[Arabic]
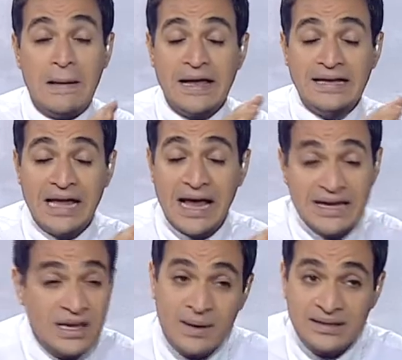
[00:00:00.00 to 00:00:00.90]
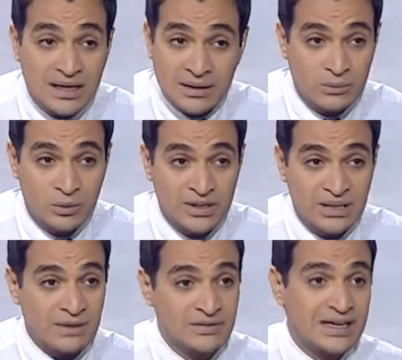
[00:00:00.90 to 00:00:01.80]
إلى أي مدى ممكن
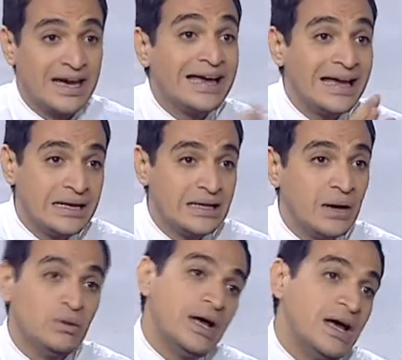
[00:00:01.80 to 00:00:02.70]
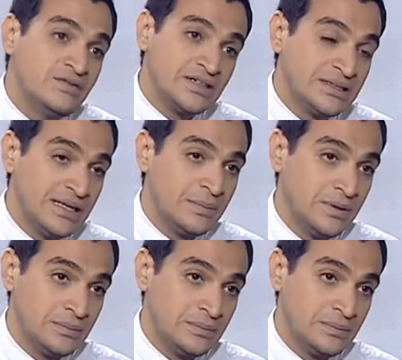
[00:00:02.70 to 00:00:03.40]
يبقى فيه خيال أو لأ في الكتابة؟